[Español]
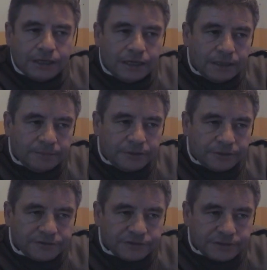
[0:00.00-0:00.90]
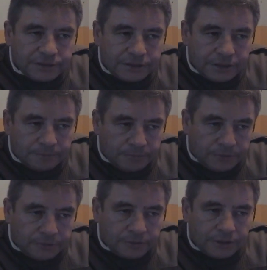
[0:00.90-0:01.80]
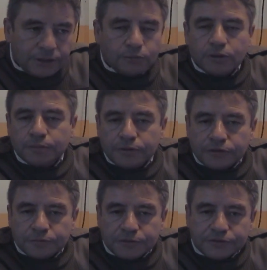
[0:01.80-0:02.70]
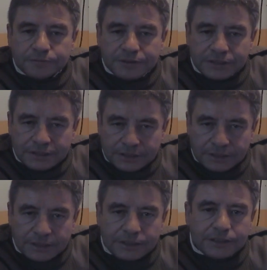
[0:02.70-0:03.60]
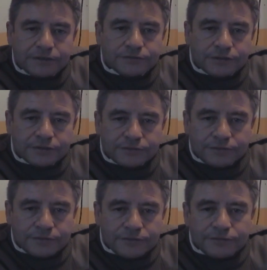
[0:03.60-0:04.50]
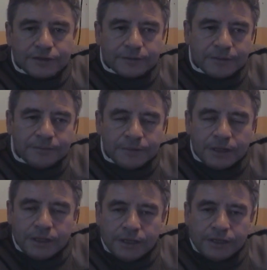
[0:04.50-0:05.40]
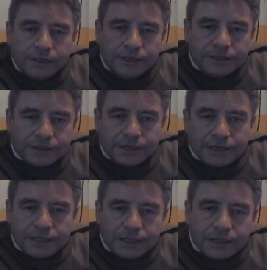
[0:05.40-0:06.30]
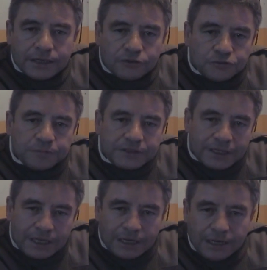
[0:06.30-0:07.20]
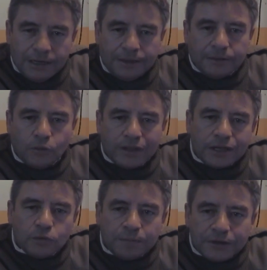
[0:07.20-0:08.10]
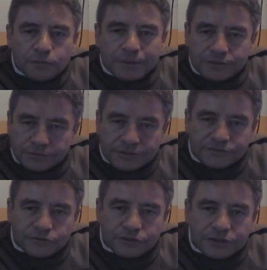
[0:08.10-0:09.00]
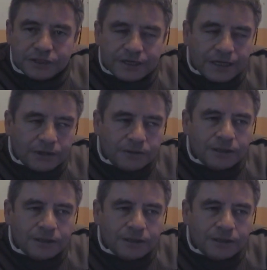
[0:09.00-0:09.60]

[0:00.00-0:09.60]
La menor es atendida por el cuerpo de respuesta inmediata de este sistema y trasladada al hospital guadalupano para su atención integral,